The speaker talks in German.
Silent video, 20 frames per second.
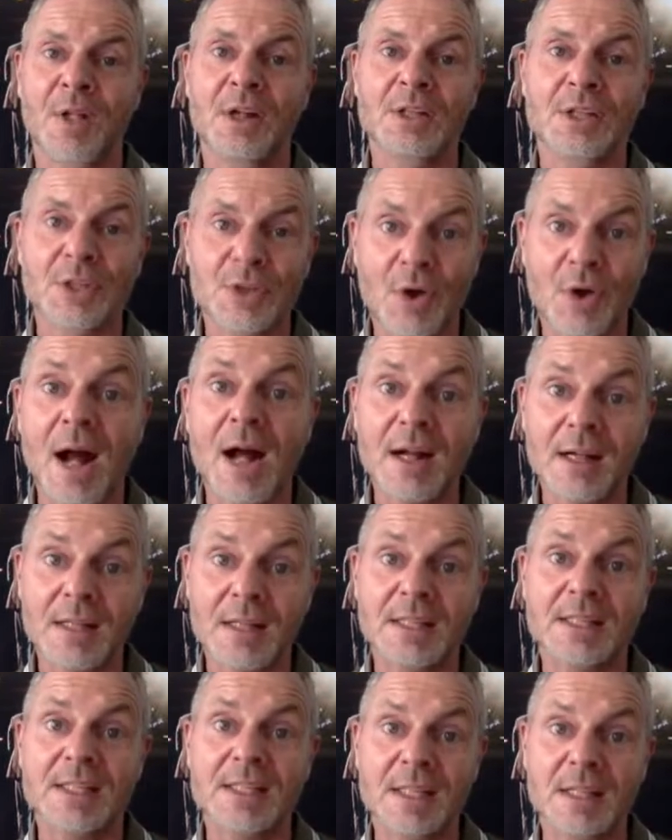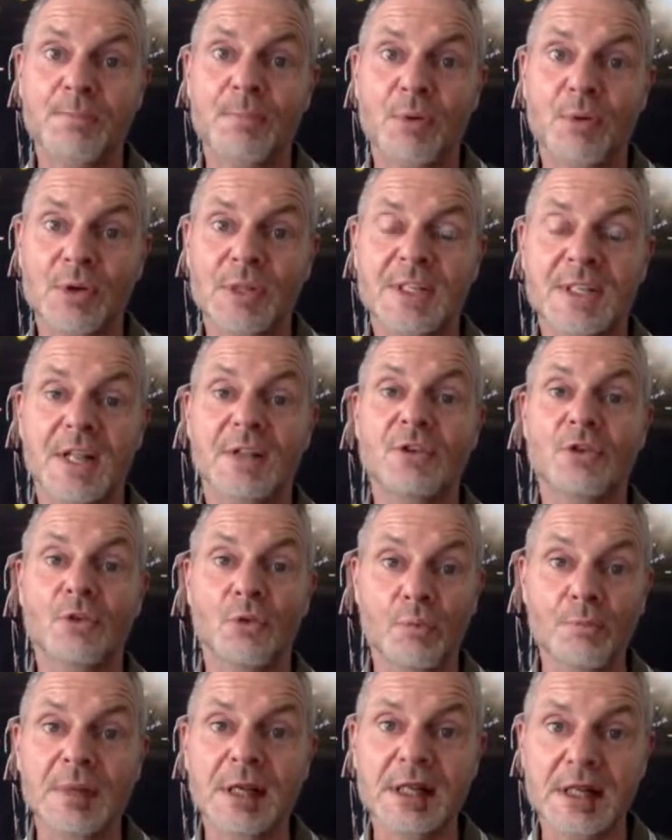zu 80 Prozent
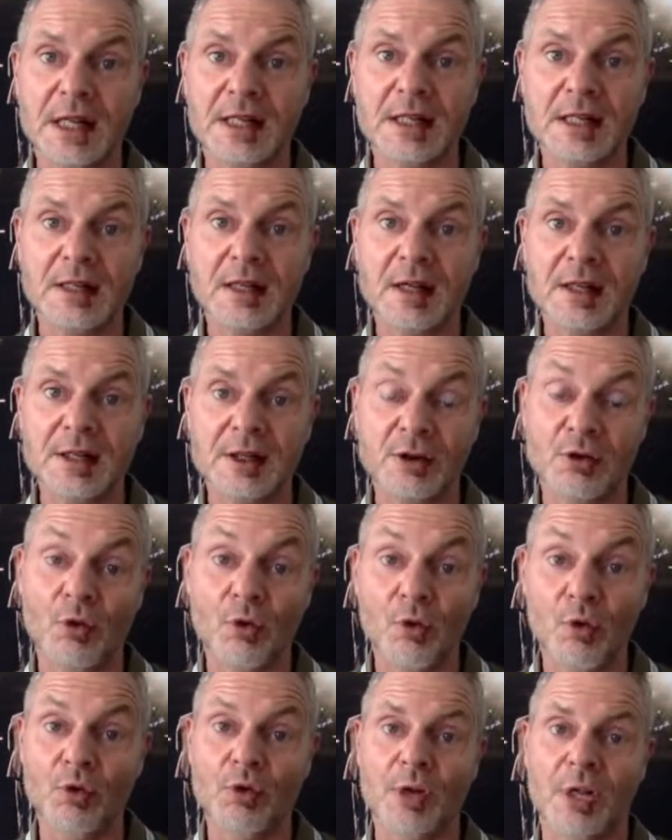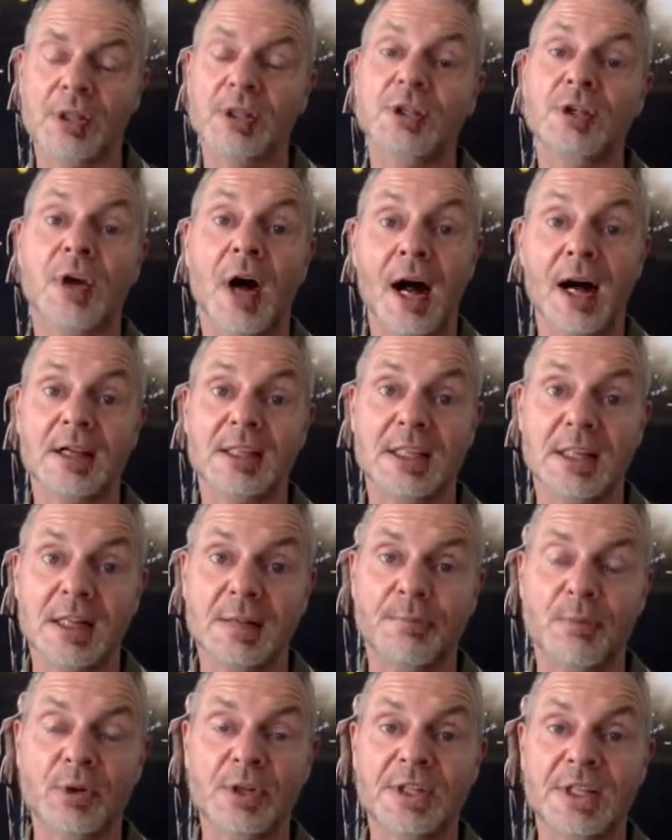umgesetzt hast oder zu 80
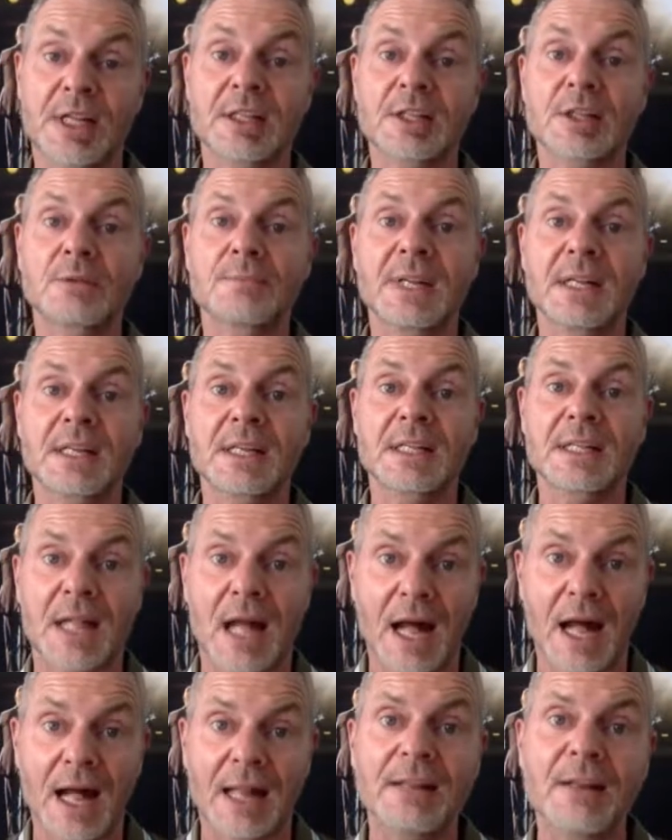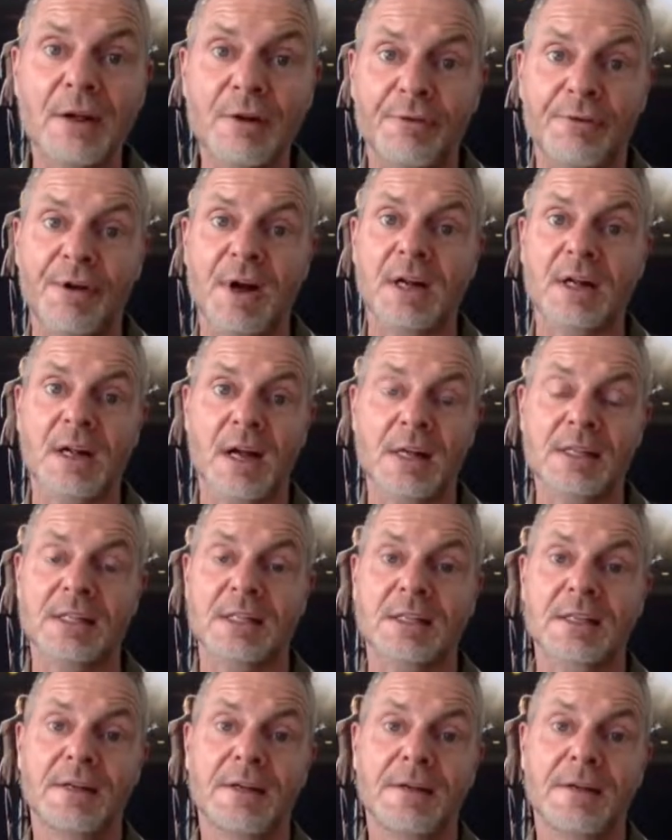Prozent zumindest angefangen hast,